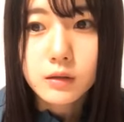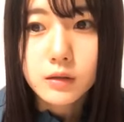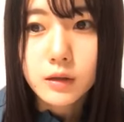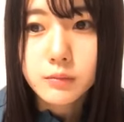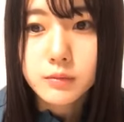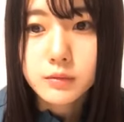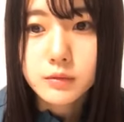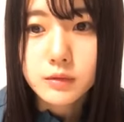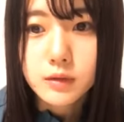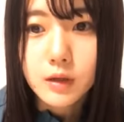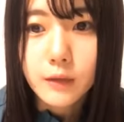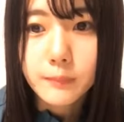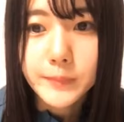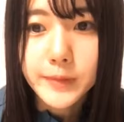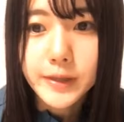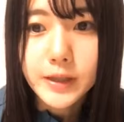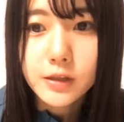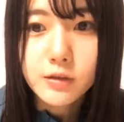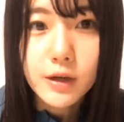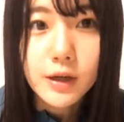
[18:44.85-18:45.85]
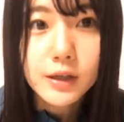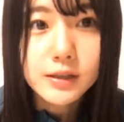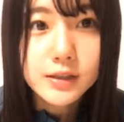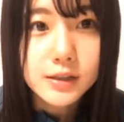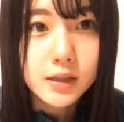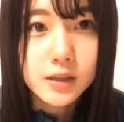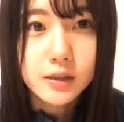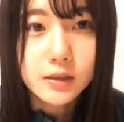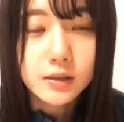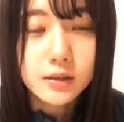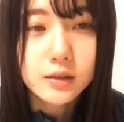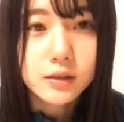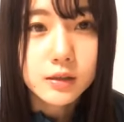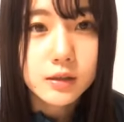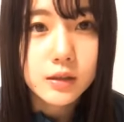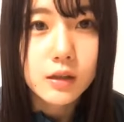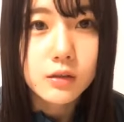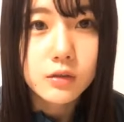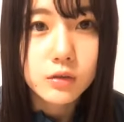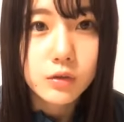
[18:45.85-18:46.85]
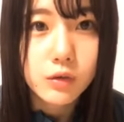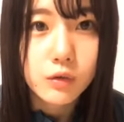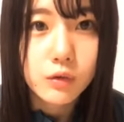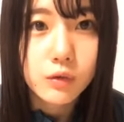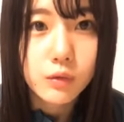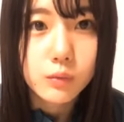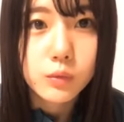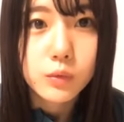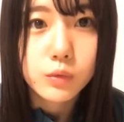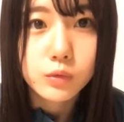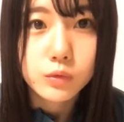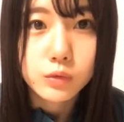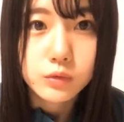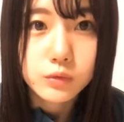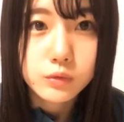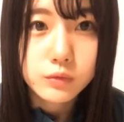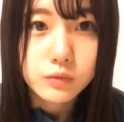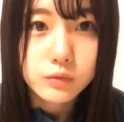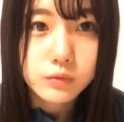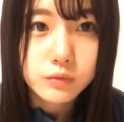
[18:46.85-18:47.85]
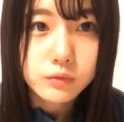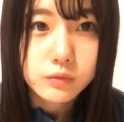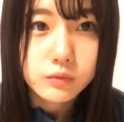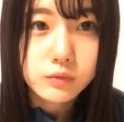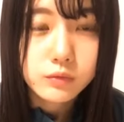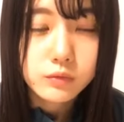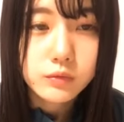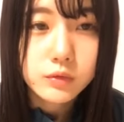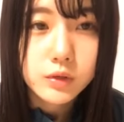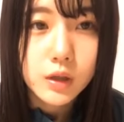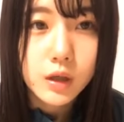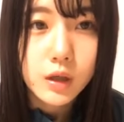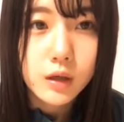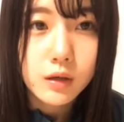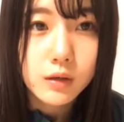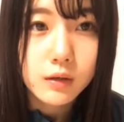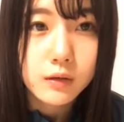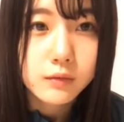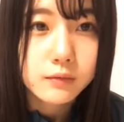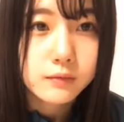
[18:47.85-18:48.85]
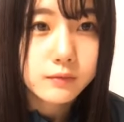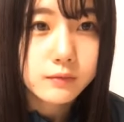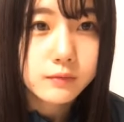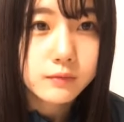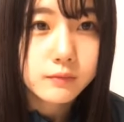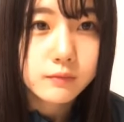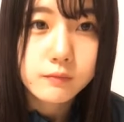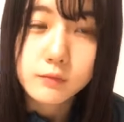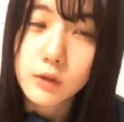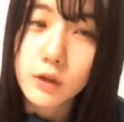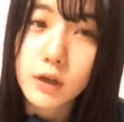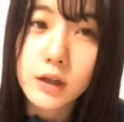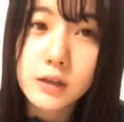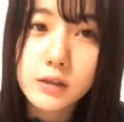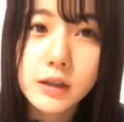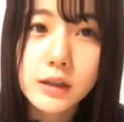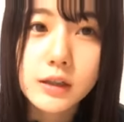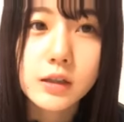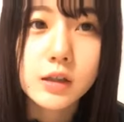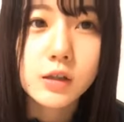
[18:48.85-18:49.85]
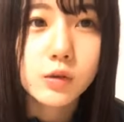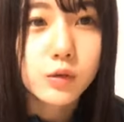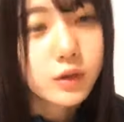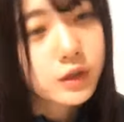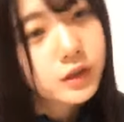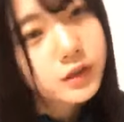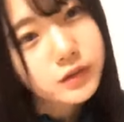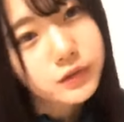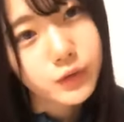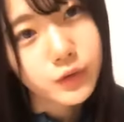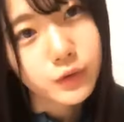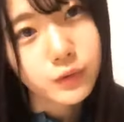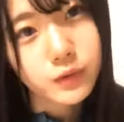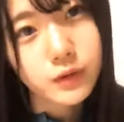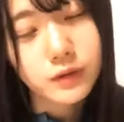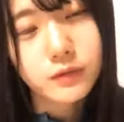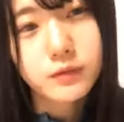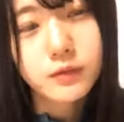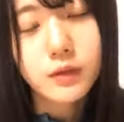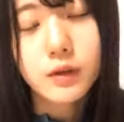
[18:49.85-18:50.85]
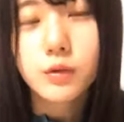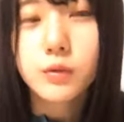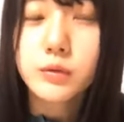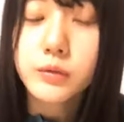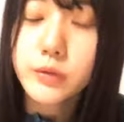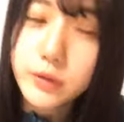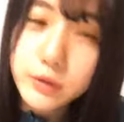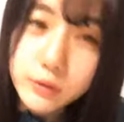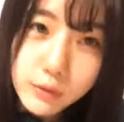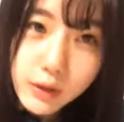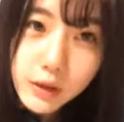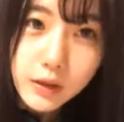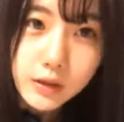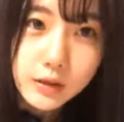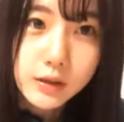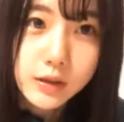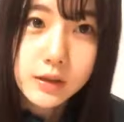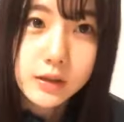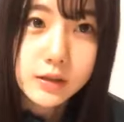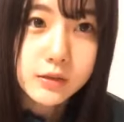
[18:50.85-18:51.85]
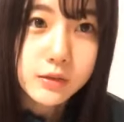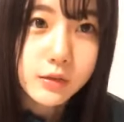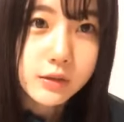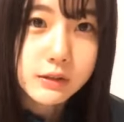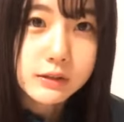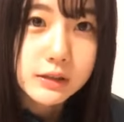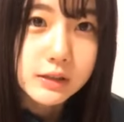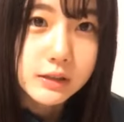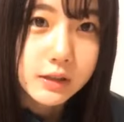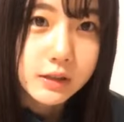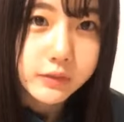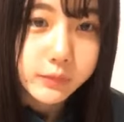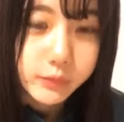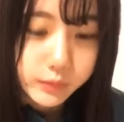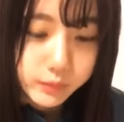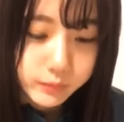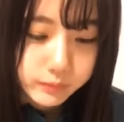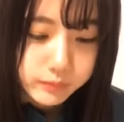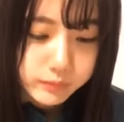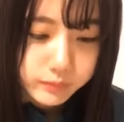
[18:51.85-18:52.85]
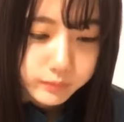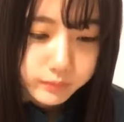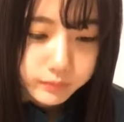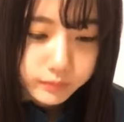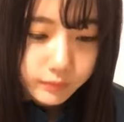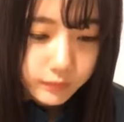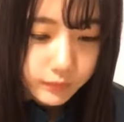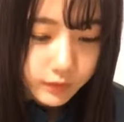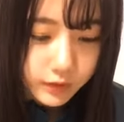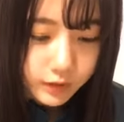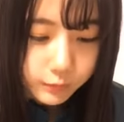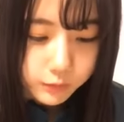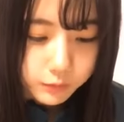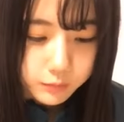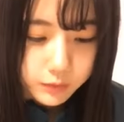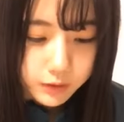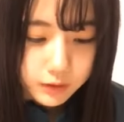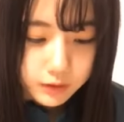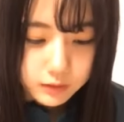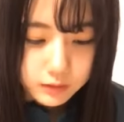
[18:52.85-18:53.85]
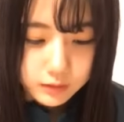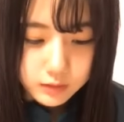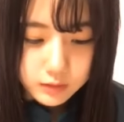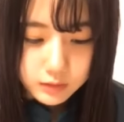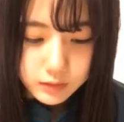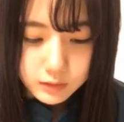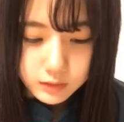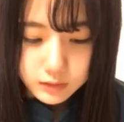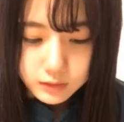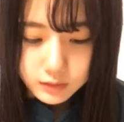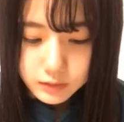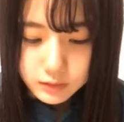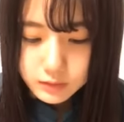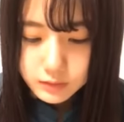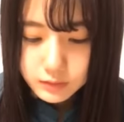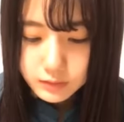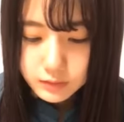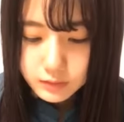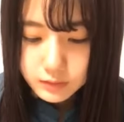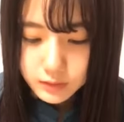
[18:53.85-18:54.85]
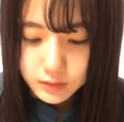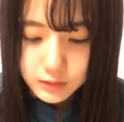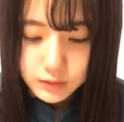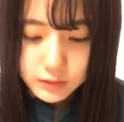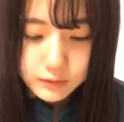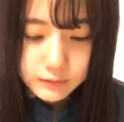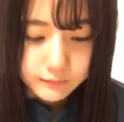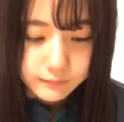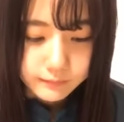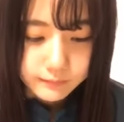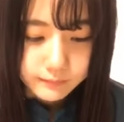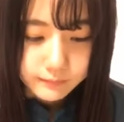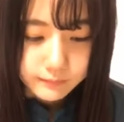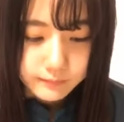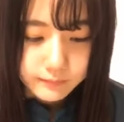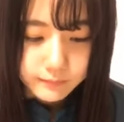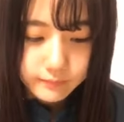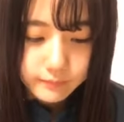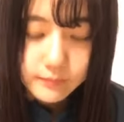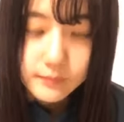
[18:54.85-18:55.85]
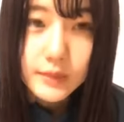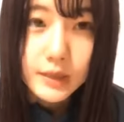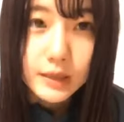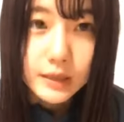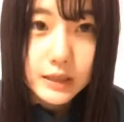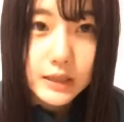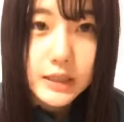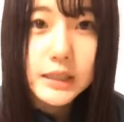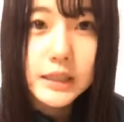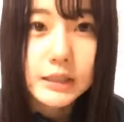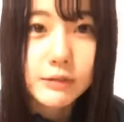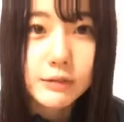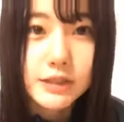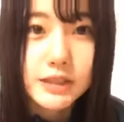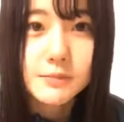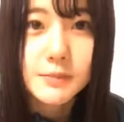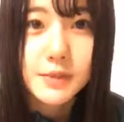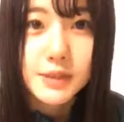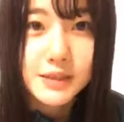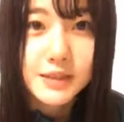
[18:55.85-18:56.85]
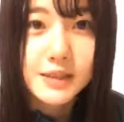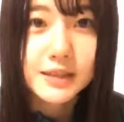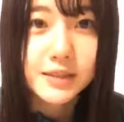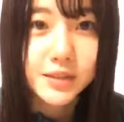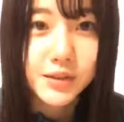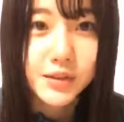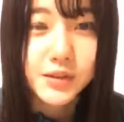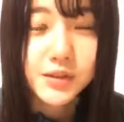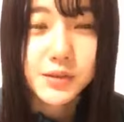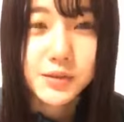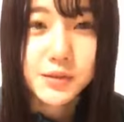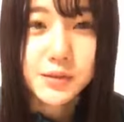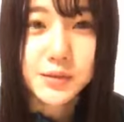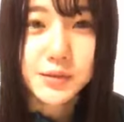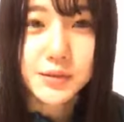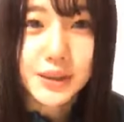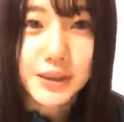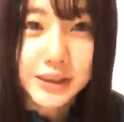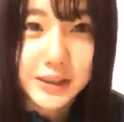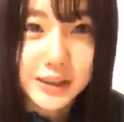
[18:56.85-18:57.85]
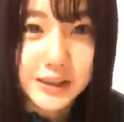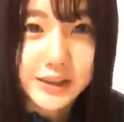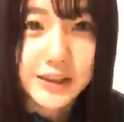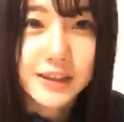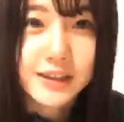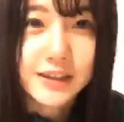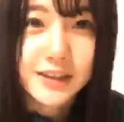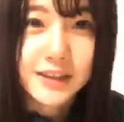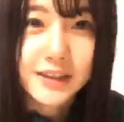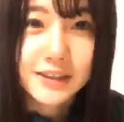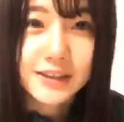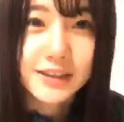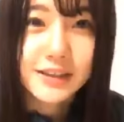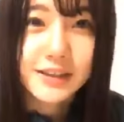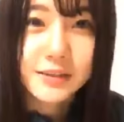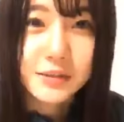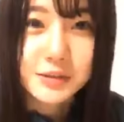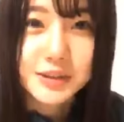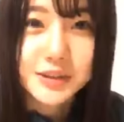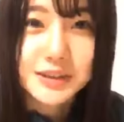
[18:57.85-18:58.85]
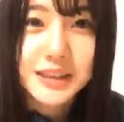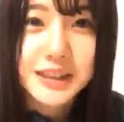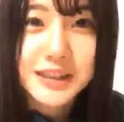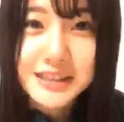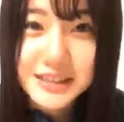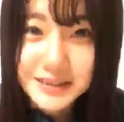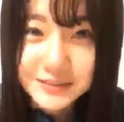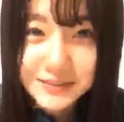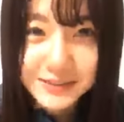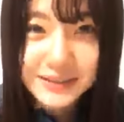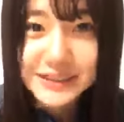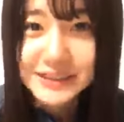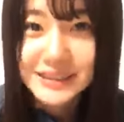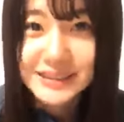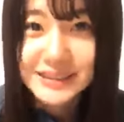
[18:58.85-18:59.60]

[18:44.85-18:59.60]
多分アピール合戦になると思うからわかんないけどねそれは本当にわかんないです私何もでもまあはいひいきはしませんということだけお伝えします